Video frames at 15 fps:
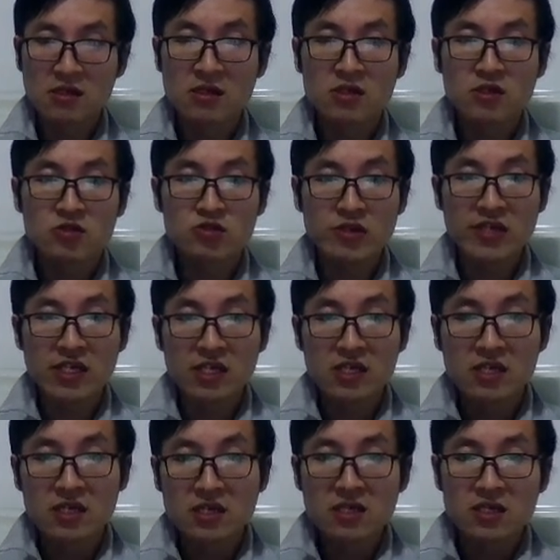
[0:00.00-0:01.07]
所以，
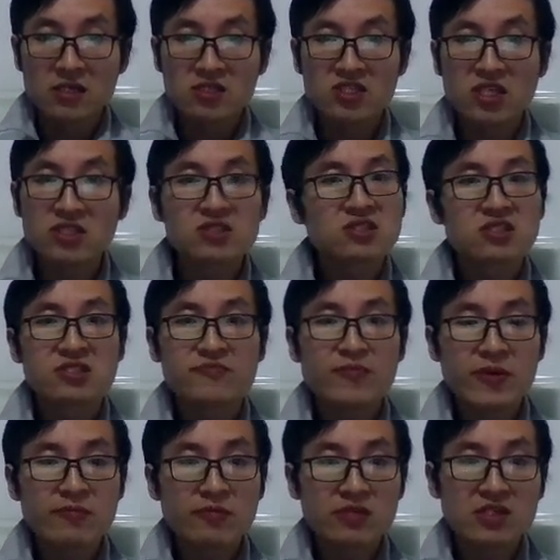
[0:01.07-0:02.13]
争执
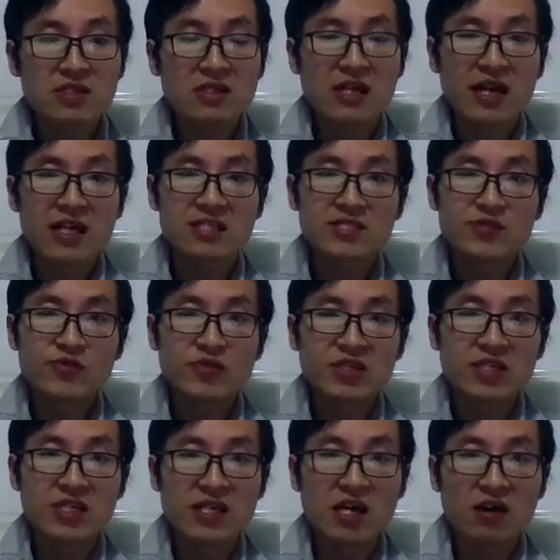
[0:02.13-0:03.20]
并不是来自于
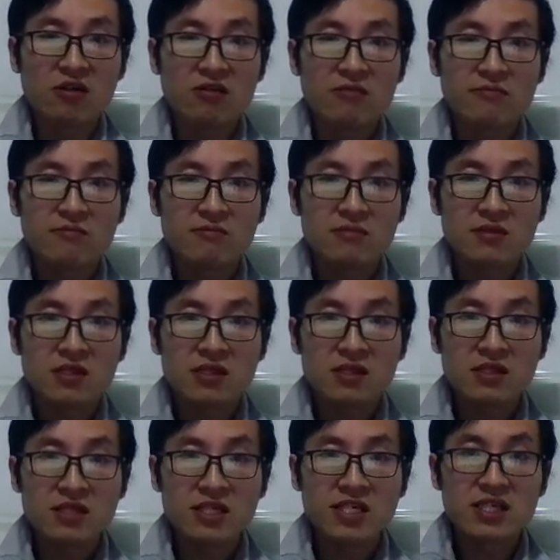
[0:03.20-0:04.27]
你要
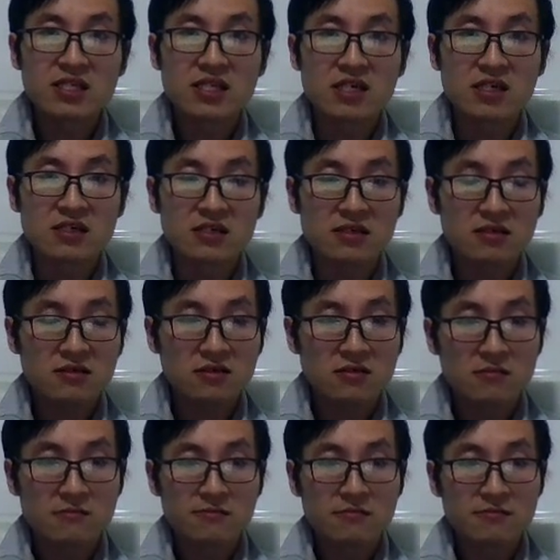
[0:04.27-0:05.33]
利的
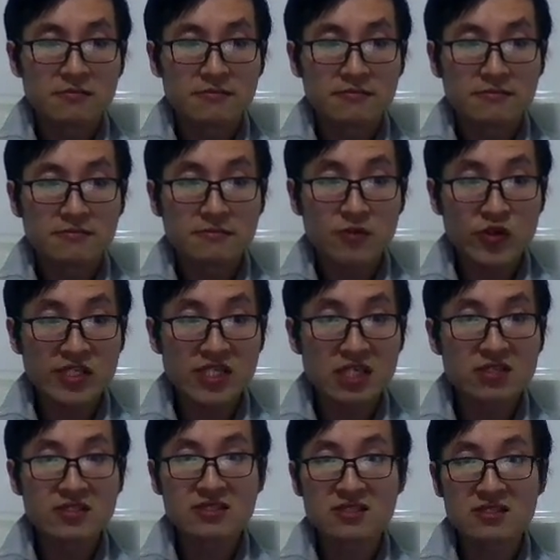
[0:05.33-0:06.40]
对象
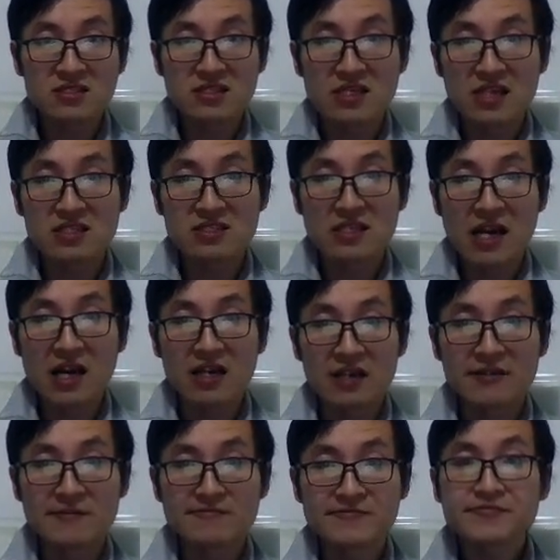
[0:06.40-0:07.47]
是自己还是他人。
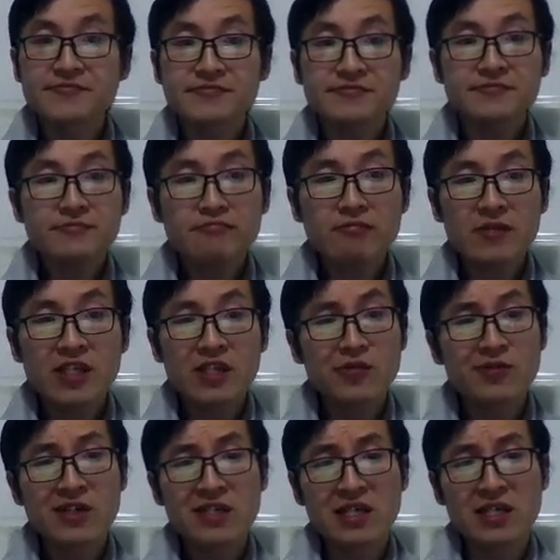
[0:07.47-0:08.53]
因
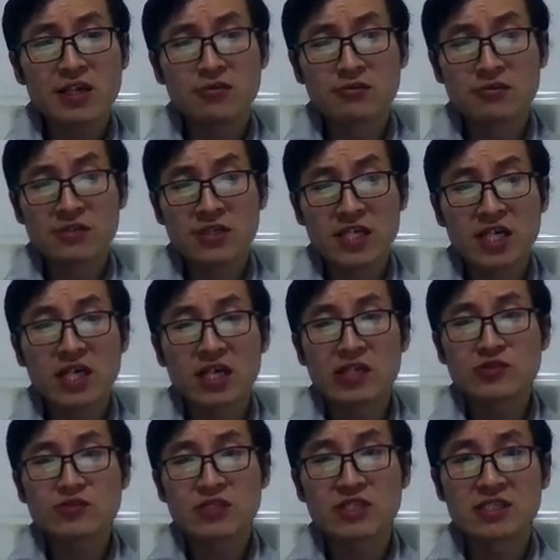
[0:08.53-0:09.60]
为人类共同体合
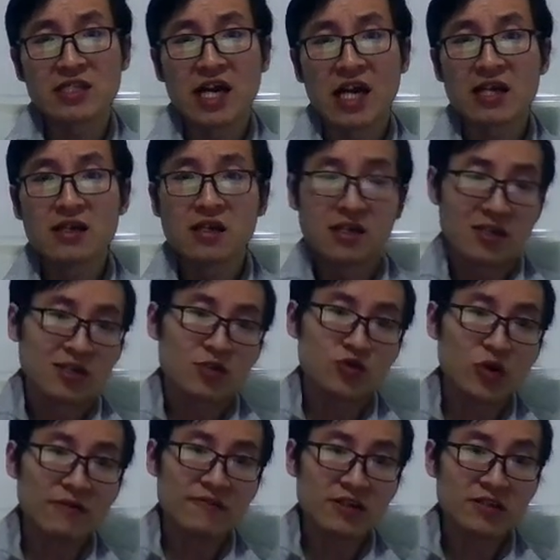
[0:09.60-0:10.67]
作起来，
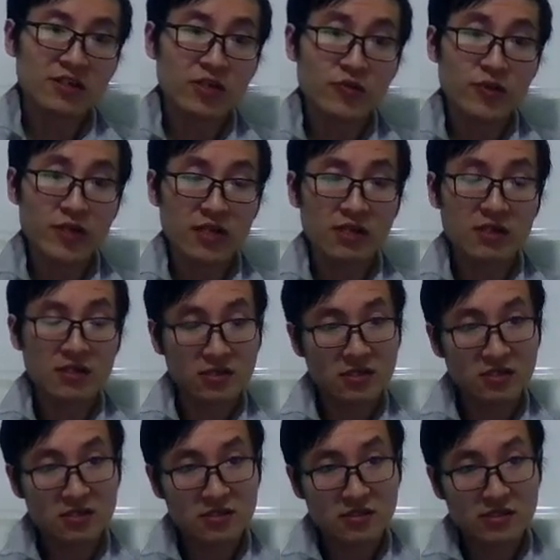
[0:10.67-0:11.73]
双方都会
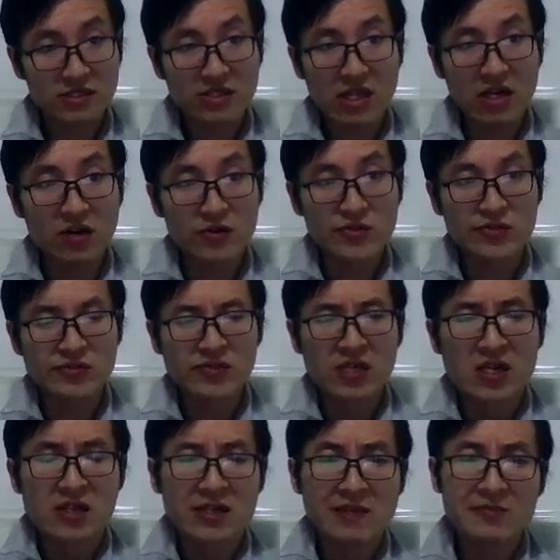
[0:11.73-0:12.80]
得到好处。
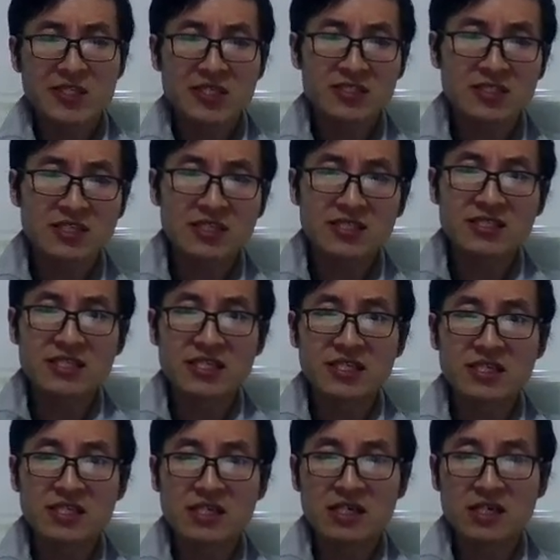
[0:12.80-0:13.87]
那么，真正的邪
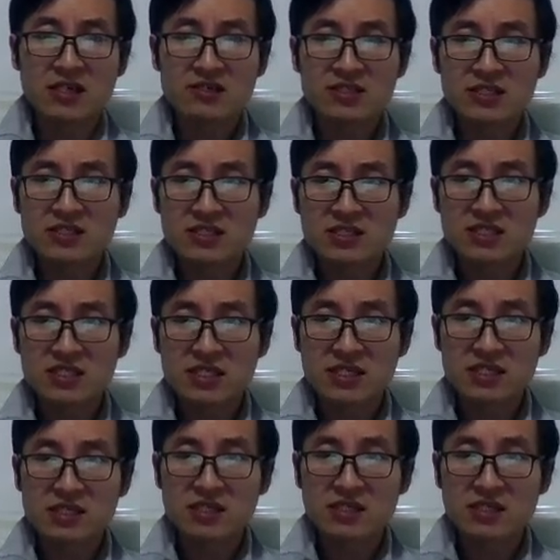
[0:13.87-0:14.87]
恶啊，真正的邪恶，